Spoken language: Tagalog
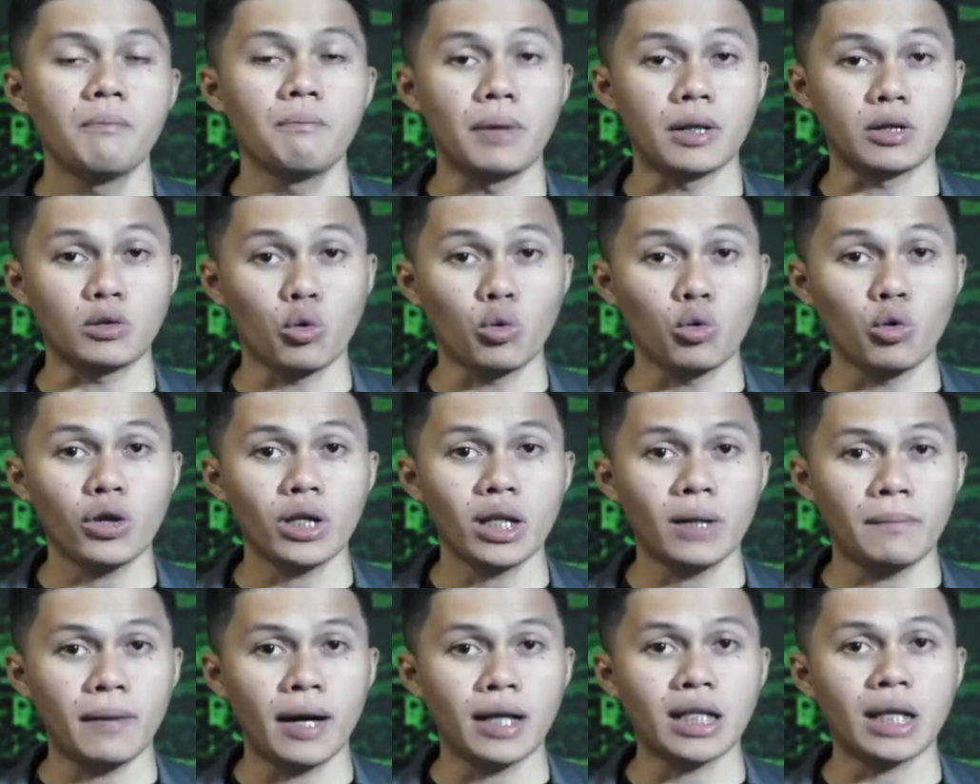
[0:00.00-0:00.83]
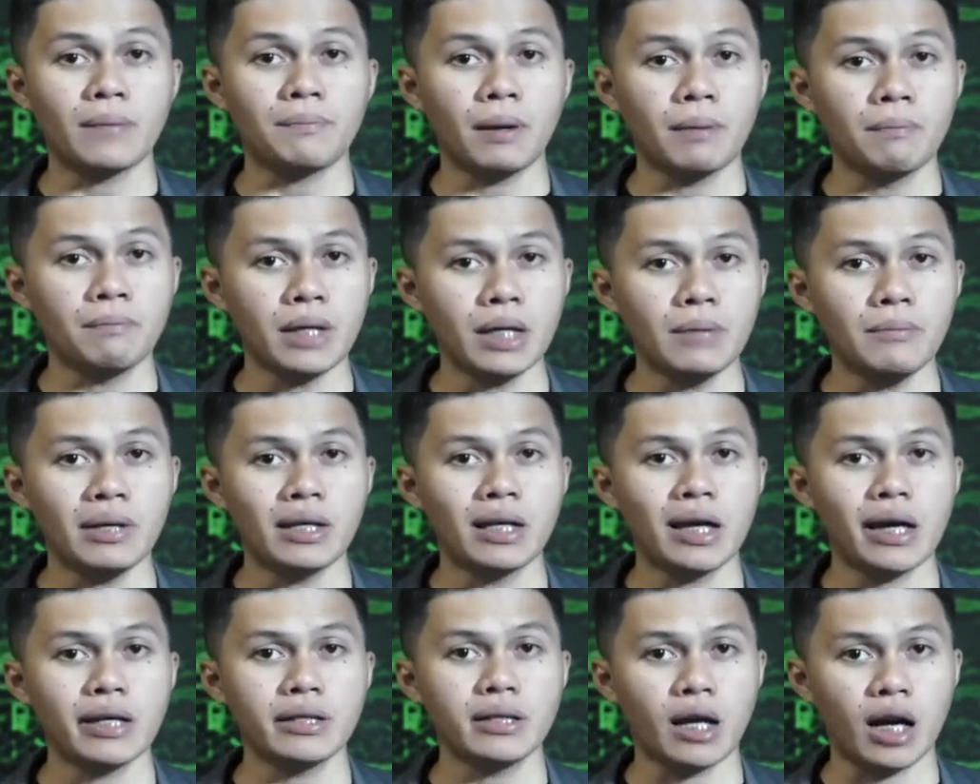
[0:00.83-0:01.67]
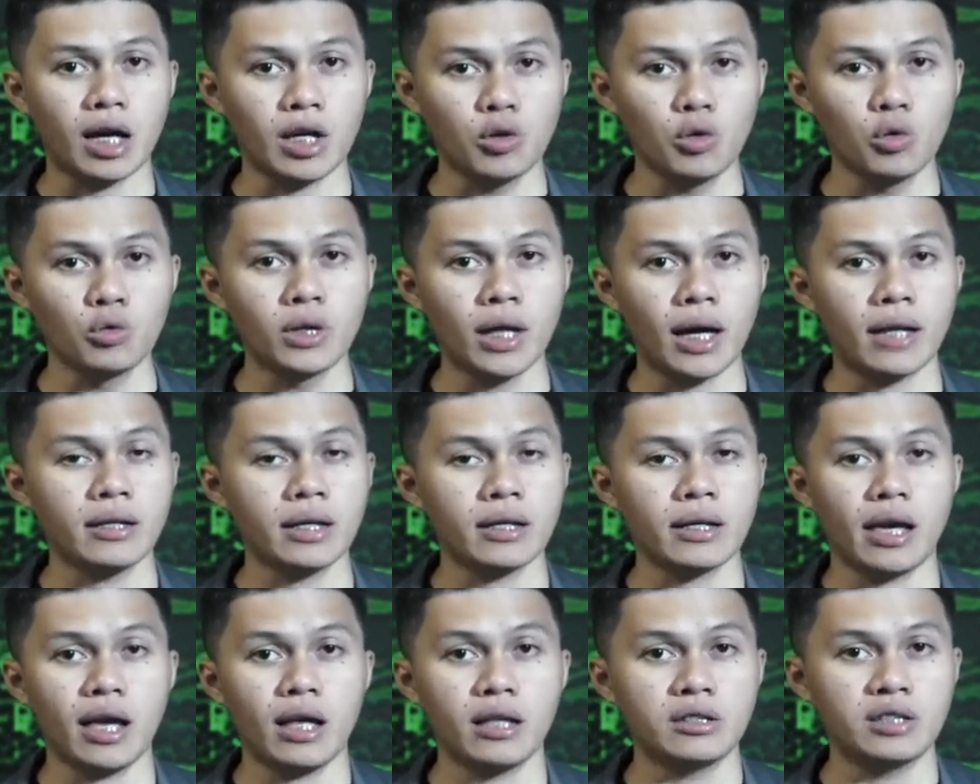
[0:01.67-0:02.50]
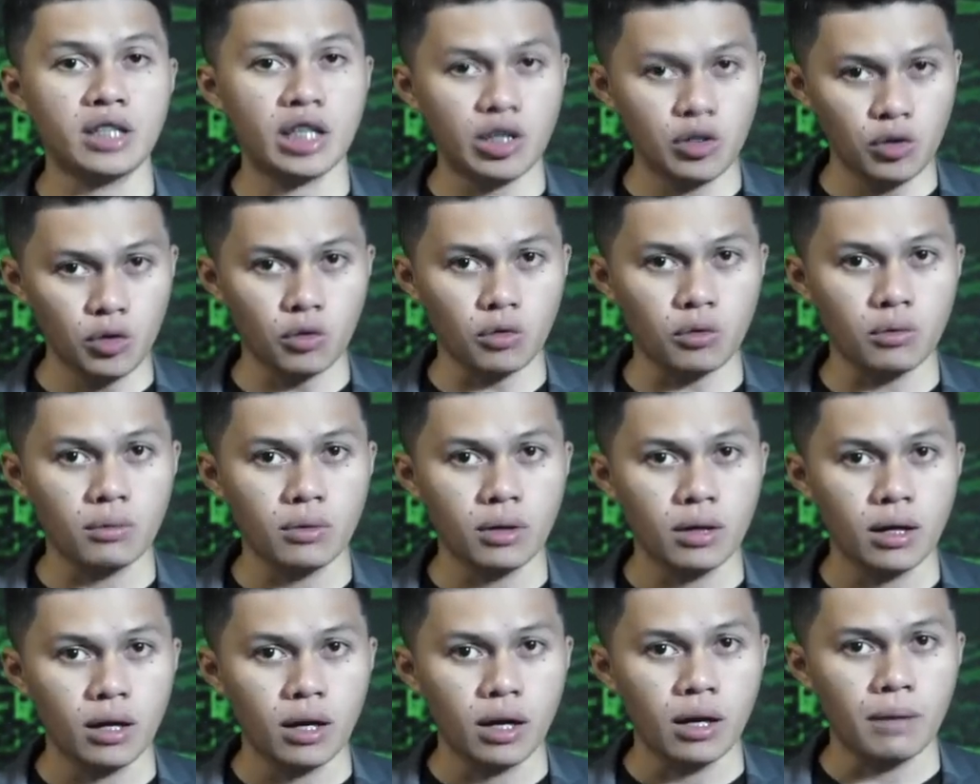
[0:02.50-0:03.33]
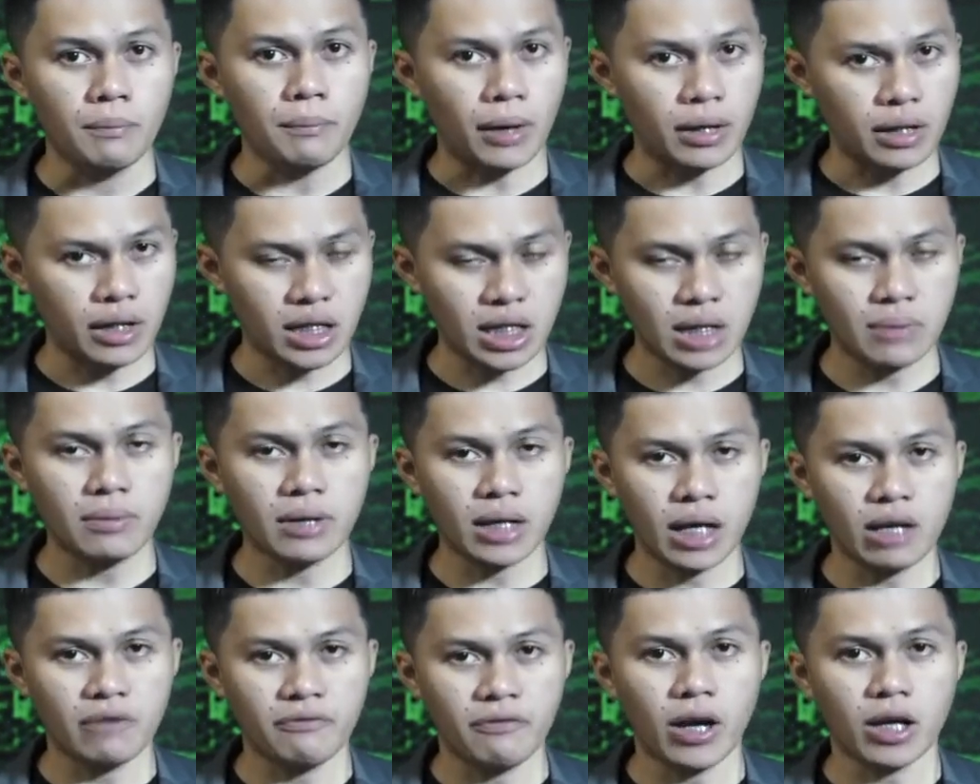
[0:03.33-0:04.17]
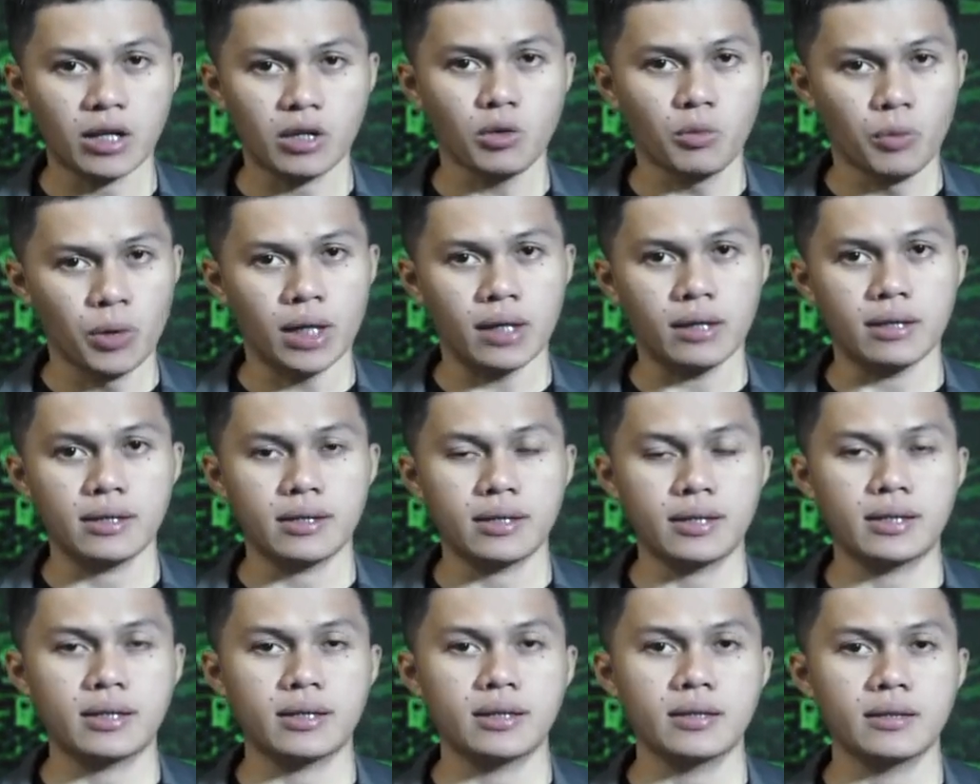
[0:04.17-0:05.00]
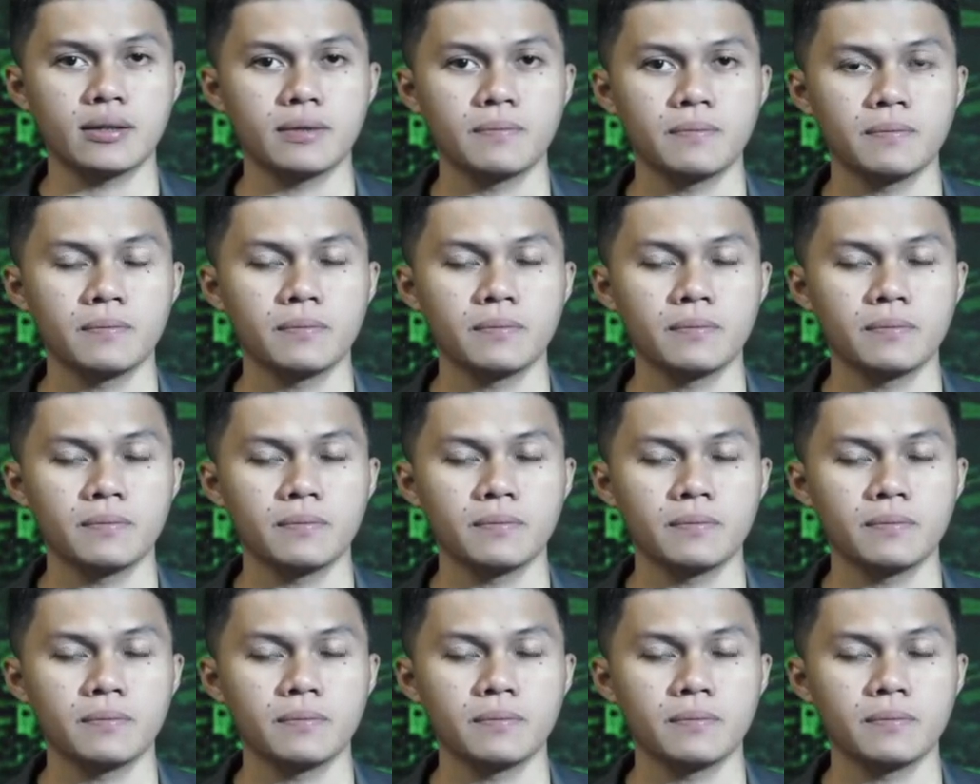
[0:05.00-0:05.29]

Patuloy naman ang pamimigay ng ayuda ng LGU para sa mga evacuees.